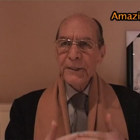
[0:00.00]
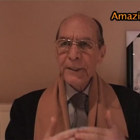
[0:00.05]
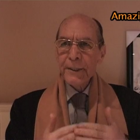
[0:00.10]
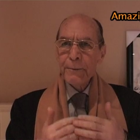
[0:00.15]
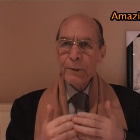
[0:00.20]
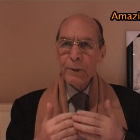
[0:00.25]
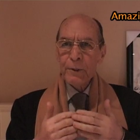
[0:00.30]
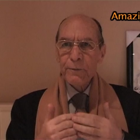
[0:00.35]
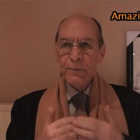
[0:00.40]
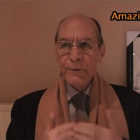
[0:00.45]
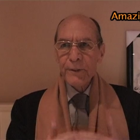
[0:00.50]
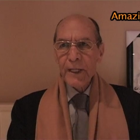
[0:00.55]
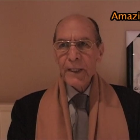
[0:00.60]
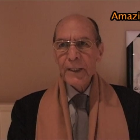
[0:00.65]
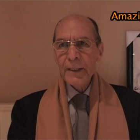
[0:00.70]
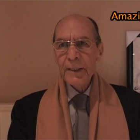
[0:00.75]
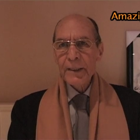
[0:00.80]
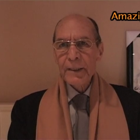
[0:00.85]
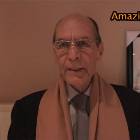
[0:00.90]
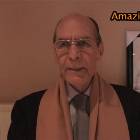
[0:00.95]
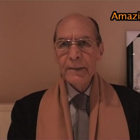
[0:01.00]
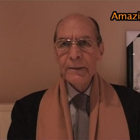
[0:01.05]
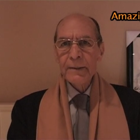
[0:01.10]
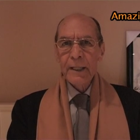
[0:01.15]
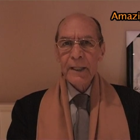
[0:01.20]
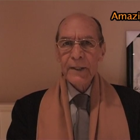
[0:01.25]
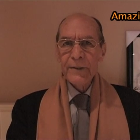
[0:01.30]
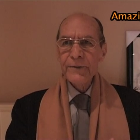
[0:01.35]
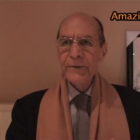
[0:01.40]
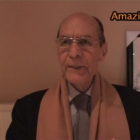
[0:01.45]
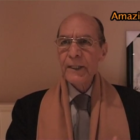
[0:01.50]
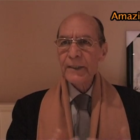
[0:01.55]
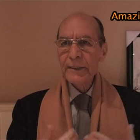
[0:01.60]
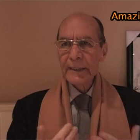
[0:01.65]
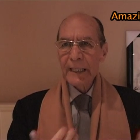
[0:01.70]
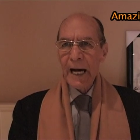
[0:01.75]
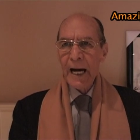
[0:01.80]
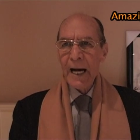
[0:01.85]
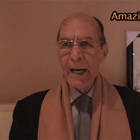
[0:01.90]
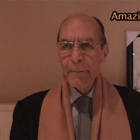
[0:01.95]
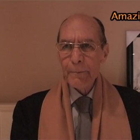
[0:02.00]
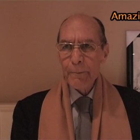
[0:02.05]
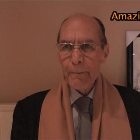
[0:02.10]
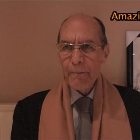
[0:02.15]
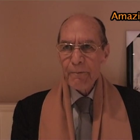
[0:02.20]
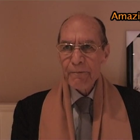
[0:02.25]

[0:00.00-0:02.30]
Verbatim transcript: الكريم في التاريخ خصنا نكاه